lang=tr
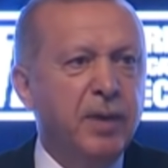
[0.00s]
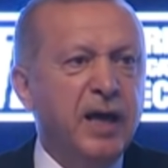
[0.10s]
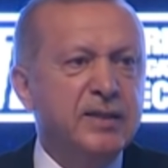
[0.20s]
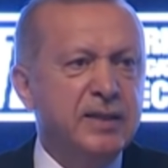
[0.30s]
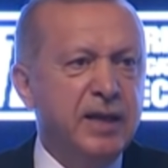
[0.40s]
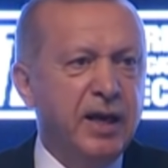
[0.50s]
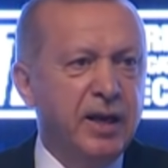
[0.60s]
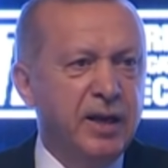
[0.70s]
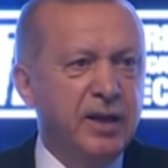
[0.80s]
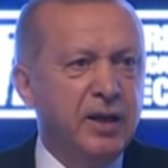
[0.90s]

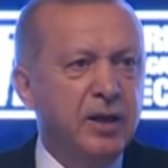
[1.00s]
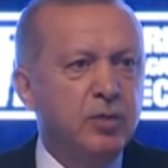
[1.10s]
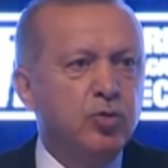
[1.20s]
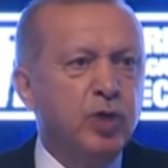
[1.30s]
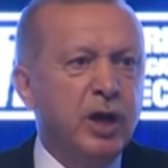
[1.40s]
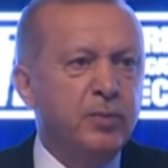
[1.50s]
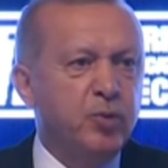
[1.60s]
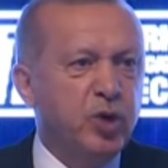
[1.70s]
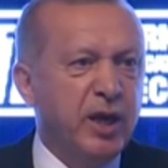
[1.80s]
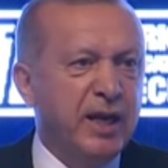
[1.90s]
Bazılarının
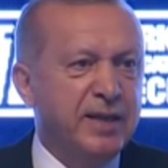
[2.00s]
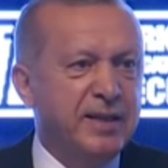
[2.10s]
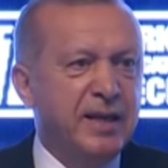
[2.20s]
dudak bükerek